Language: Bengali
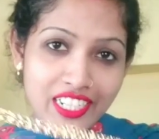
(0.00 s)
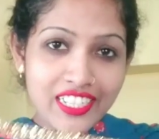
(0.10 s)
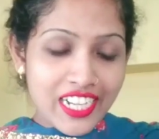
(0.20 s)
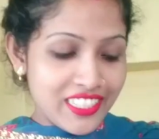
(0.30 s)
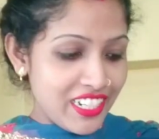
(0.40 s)
এটাই
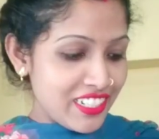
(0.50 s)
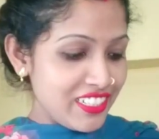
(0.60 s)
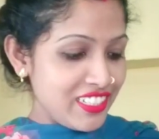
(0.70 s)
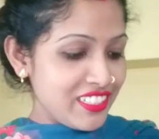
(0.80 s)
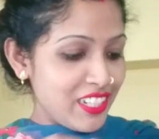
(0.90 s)
কাজে
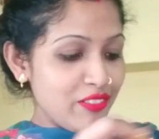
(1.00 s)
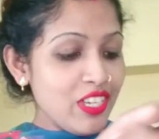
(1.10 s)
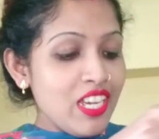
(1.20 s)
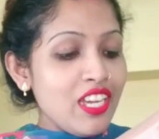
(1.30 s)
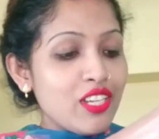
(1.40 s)
লাগিয়ে দিয়েছিলাম
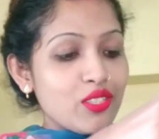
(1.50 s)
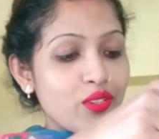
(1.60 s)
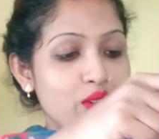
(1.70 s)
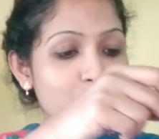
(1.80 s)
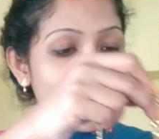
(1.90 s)
তো
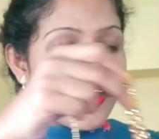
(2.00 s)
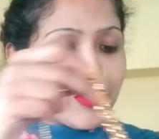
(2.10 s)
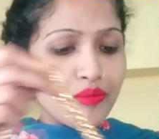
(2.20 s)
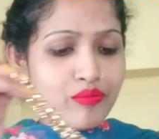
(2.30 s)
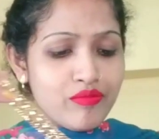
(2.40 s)

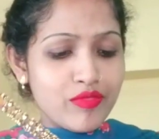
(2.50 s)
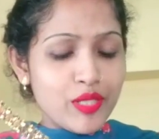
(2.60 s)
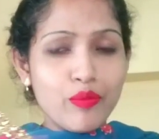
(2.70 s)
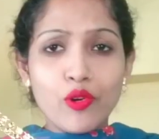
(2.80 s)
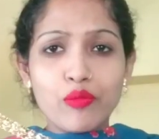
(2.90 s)

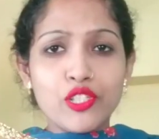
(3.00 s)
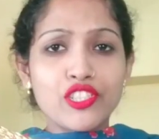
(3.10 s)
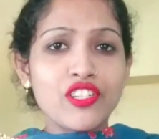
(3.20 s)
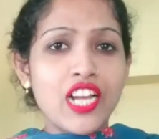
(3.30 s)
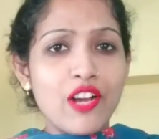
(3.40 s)
বোন
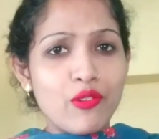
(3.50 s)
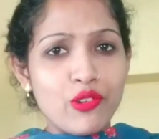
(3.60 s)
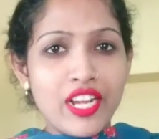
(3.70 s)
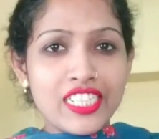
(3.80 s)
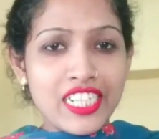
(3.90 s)
বলছিল না
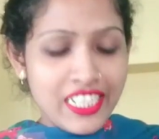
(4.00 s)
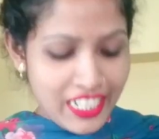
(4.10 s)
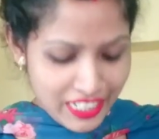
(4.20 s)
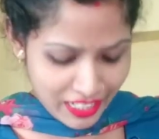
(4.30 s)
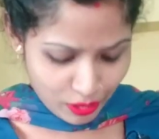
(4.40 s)
অন্য একটা নেই
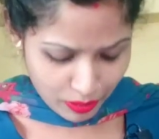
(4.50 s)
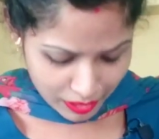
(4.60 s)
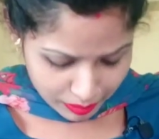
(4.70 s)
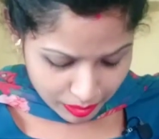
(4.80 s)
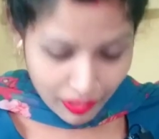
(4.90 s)
এটা খুব
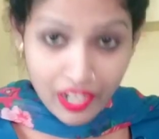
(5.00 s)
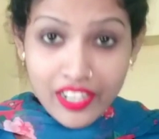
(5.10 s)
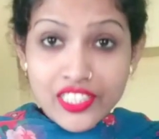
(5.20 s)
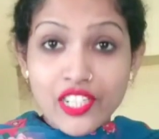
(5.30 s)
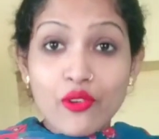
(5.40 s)
একটা বেশি ভালো
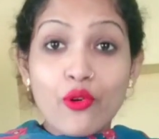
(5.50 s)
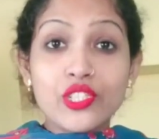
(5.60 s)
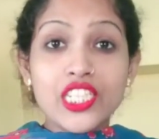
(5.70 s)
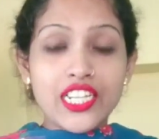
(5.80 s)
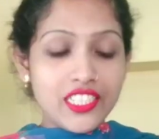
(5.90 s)
লাগছে না ওর
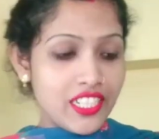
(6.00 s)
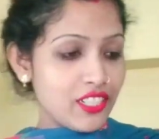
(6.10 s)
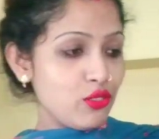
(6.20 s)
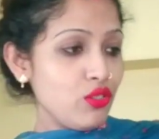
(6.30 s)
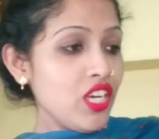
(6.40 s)
সেই
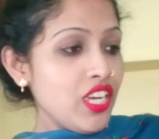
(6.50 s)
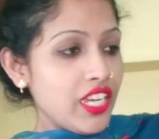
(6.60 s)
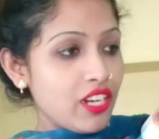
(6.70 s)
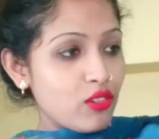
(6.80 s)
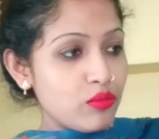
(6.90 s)
একটু
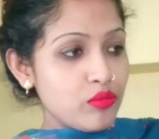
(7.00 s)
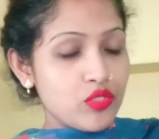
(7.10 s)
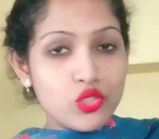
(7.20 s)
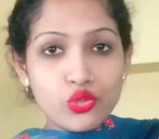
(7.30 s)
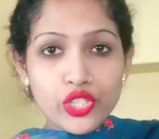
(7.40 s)
এরকম
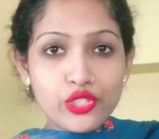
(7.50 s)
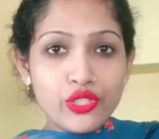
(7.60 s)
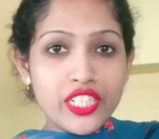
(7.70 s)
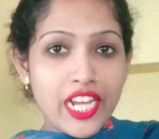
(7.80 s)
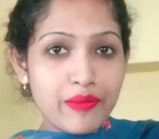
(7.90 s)
ঝুড়ি
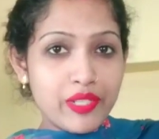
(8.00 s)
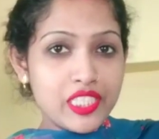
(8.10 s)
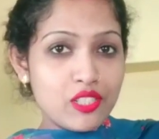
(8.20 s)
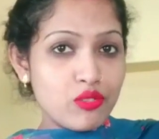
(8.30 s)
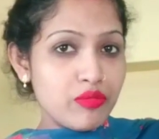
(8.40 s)
ঝুড়ি টাইপের
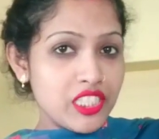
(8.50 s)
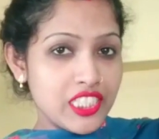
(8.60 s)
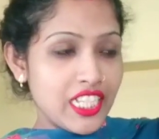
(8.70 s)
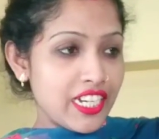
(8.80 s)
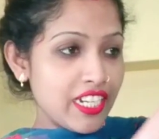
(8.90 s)
যেরকম নিচে
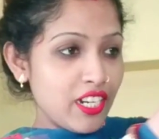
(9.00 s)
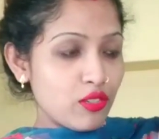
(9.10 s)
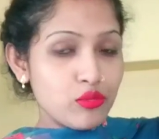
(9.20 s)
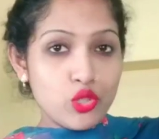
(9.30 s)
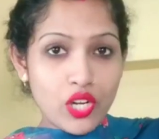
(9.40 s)
থাকে না
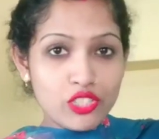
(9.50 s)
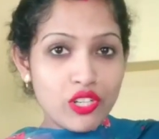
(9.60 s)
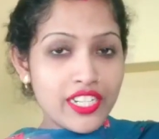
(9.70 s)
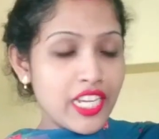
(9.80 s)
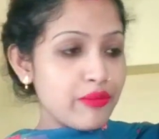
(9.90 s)
এরকম ঝোলা
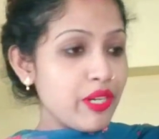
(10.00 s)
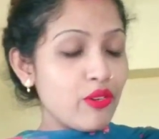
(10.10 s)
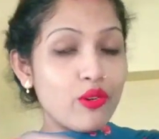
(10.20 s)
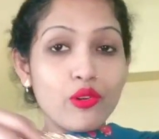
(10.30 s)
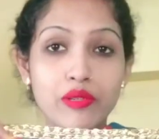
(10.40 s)
ঝোলা টাইপের
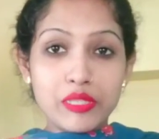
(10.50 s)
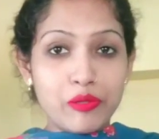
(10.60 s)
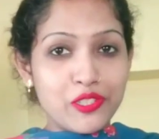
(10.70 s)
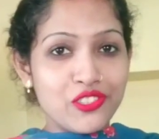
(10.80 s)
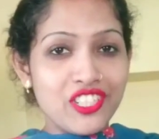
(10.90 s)
ওগুলো বেশ
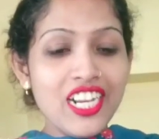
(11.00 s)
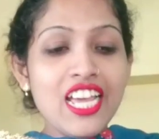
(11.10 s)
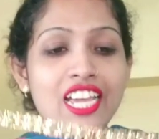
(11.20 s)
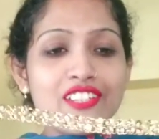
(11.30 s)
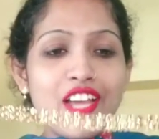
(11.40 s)
পছন্দের
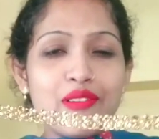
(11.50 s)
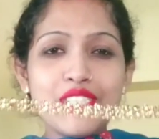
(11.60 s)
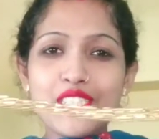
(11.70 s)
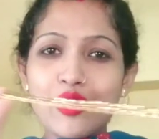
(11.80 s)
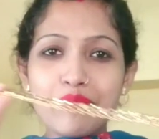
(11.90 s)
কিন্তু আমি
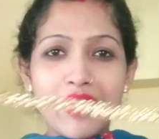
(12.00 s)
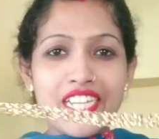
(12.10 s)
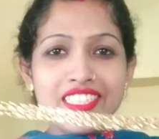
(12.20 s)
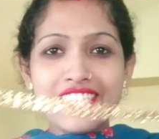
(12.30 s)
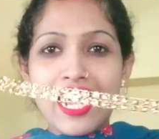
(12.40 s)
বলছি যখন
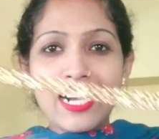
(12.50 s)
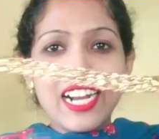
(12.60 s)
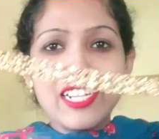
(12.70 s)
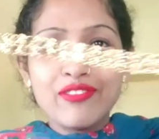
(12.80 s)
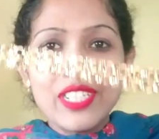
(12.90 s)
পেয়েছি থাক
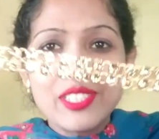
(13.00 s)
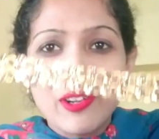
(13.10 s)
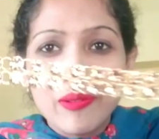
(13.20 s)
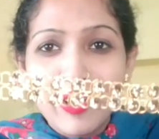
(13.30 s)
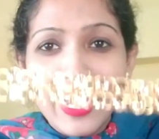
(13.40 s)
আর ইনভেস্ট
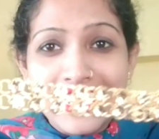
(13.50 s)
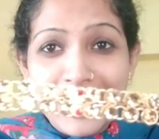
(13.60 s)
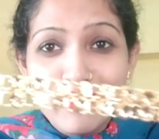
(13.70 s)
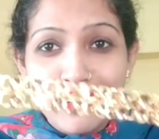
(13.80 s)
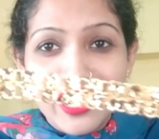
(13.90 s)
করবো না
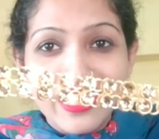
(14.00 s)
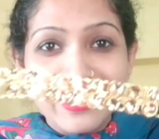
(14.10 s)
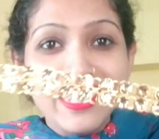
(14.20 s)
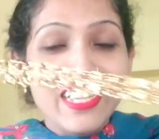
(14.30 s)
এটাই পরে নিই